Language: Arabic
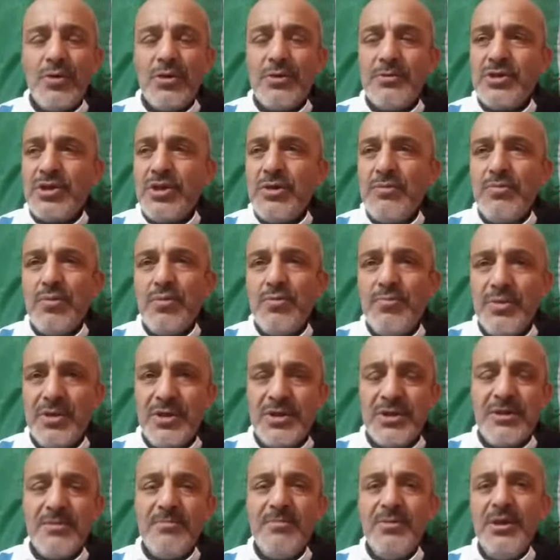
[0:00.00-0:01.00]
جيبوا بن
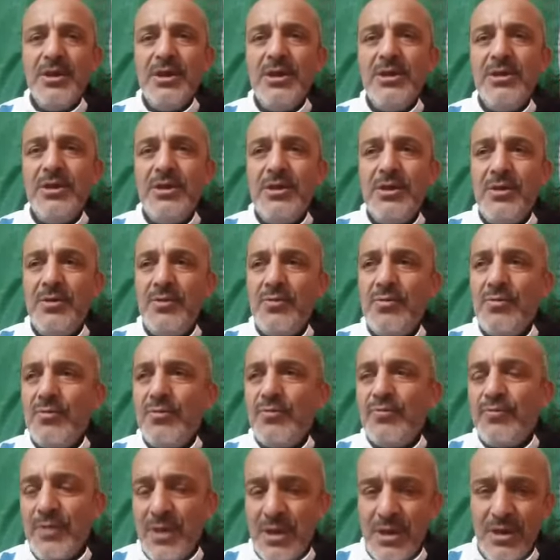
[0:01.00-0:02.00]
سبعيني
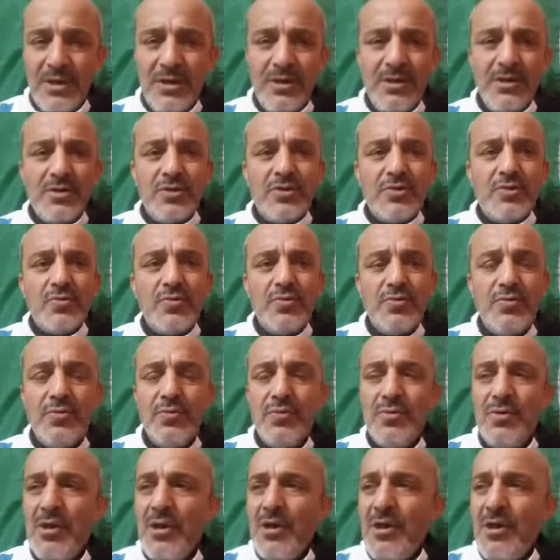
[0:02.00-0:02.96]
وفارس و